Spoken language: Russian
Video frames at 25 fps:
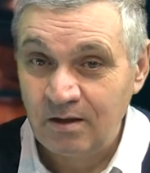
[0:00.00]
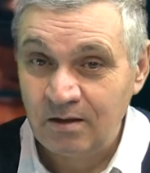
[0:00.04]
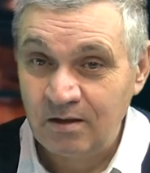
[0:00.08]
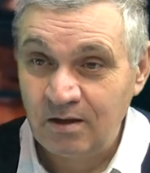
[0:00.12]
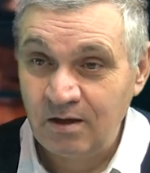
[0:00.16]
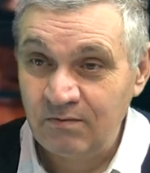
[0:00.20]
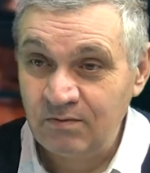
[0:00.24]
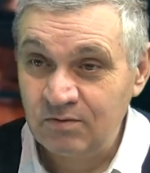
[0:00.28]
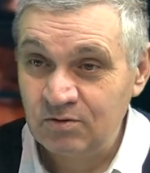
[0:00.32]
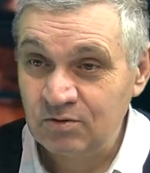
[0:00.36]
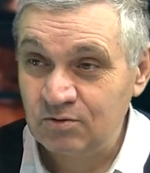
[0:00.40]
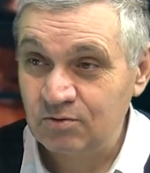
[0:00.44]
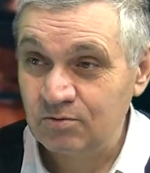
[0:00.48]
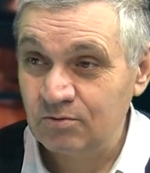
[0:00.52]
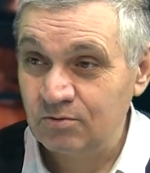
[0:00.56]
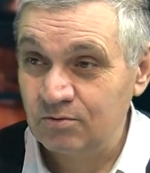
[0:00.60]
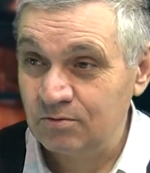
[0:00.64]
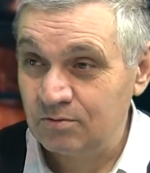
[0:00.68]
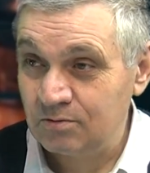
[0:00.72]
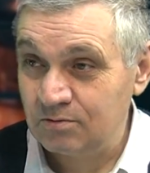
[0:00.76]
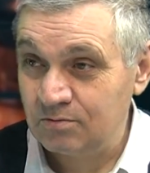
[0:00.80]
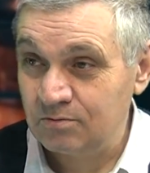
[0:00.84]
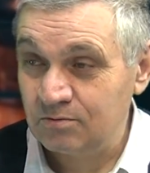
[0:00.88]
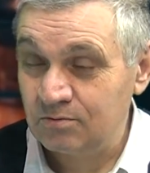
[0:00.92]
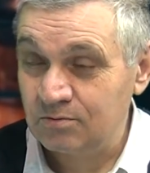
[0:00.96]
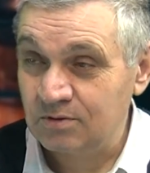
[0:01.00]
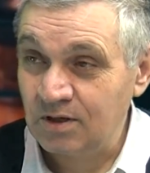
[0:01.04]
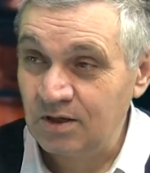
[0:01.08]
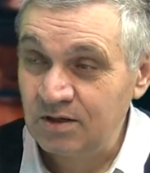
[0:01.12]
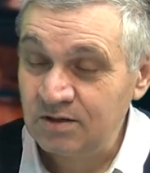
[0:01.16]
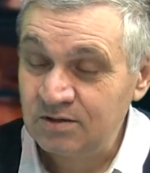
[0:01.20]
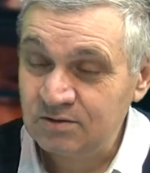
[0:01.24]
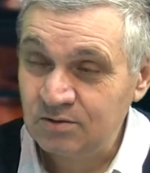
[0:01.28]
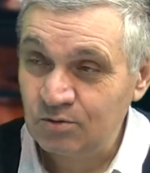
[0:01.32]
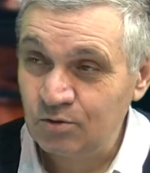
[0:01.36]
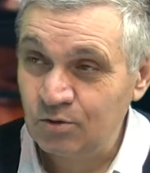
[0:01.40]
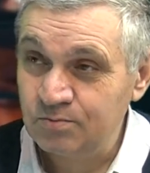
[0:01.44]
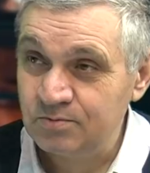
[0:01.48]
Я вижу, что
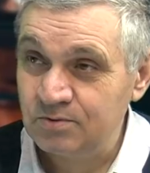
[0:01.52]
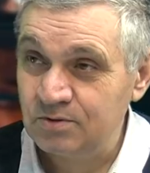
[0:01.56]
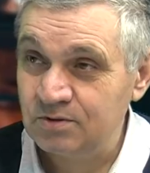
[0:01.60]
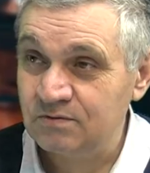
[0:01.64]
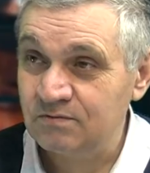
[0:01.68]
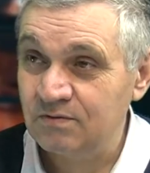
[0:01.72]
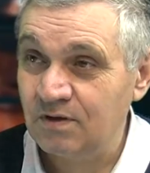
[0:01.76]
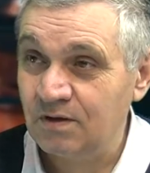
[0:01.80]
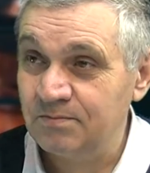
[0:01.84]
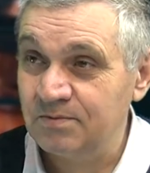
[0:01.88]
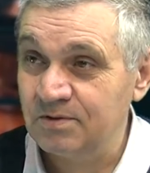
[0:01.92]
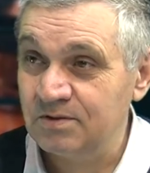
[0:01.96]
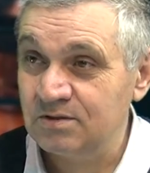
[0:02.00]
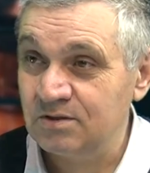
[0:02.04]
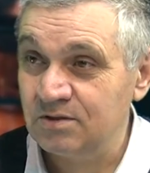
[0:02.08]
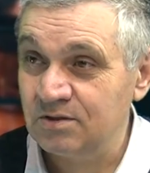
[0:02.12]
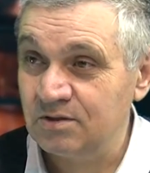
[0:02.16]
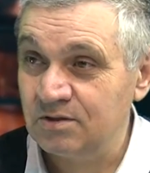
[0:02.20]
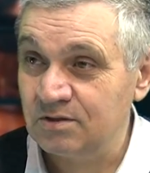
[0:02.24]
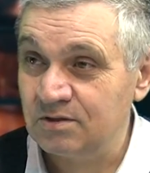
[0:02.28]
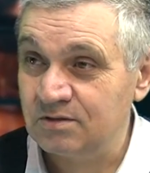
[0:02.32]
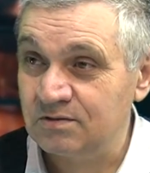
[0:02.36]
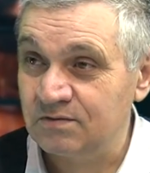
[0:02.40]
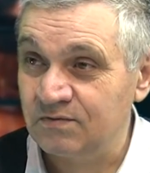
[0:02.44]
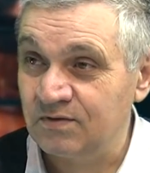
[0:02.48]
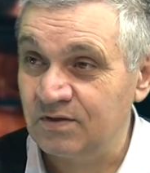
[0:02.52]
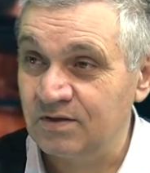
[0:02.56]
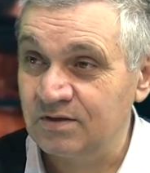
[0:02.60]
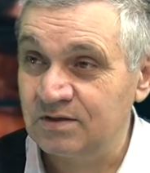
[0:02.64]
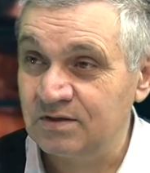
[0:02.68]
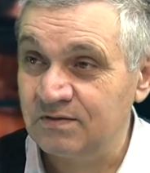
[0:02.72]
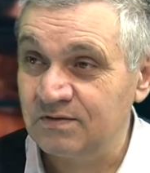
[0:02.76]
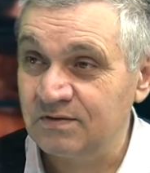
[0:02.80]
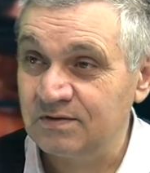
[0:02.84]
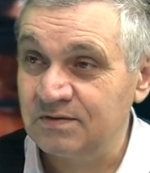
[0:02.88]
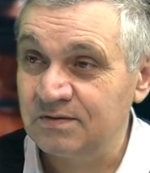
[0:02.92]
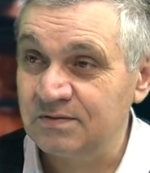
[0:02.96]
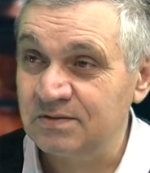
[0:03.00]
украинское общество объединилось вне
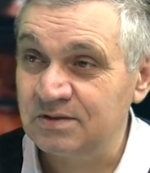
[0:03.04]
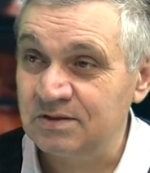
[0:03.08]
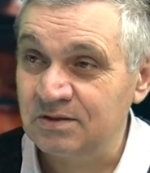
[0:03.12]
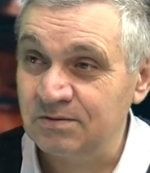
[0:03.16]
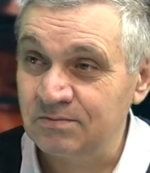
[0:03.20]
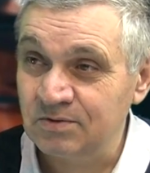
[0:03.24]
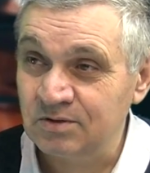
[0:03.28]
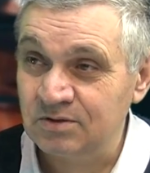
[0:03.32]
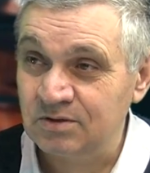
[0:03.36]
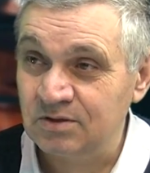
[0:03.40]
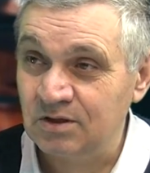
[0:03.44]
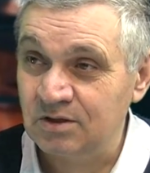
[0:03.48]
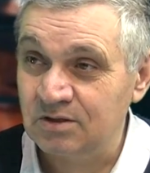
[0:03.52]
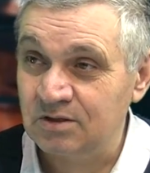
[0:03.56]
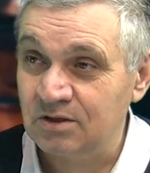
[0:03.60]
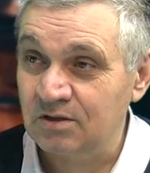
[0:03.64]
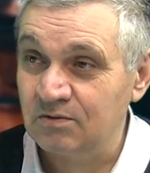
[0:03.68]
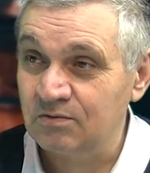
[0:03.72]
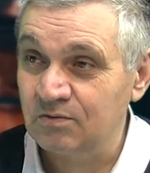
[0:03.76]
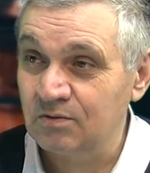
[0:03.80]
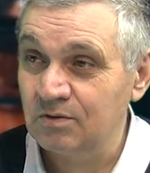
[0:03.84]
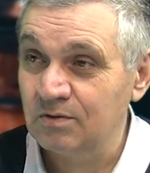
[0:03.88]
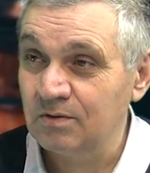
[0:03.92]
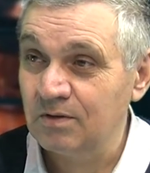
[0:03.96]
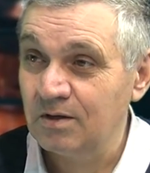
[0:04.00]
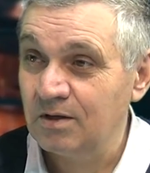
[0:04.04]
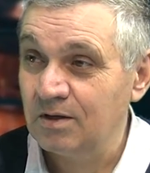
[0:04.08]
зависимости от того,